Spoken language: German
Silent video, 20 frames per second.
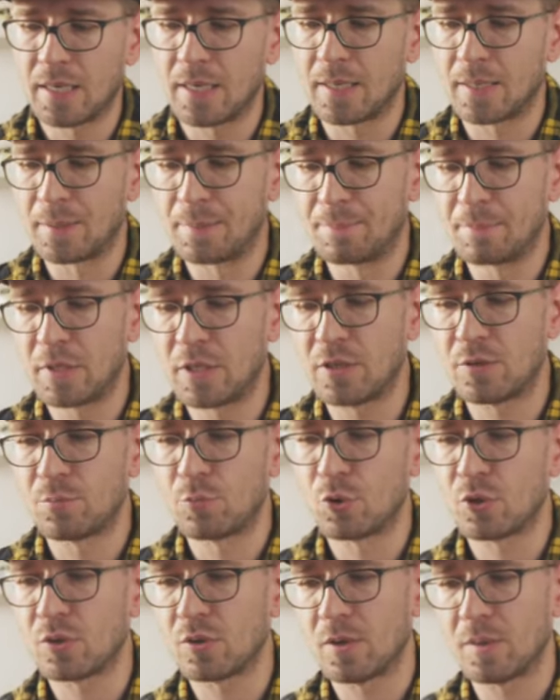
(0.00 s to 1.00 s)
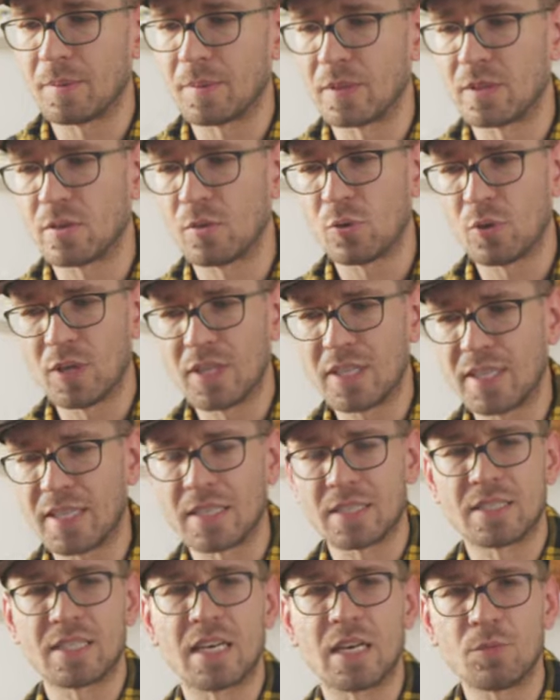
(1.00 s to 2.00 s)
Ähm, ich möchte aber euch
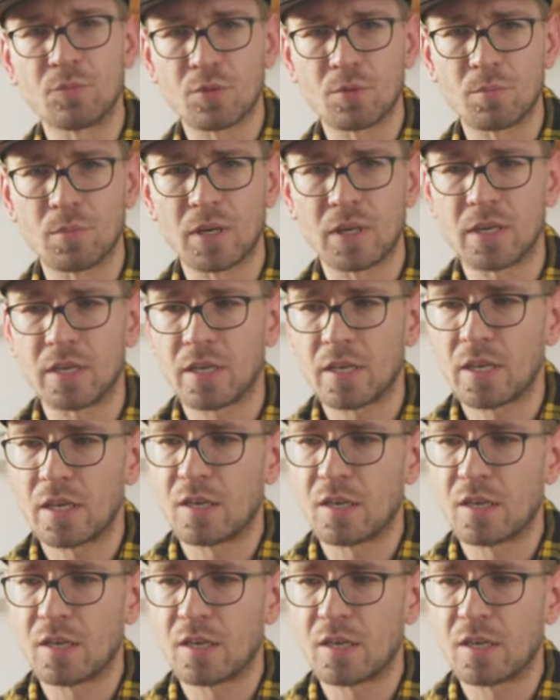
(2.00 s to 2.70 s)
jetzt einfach mal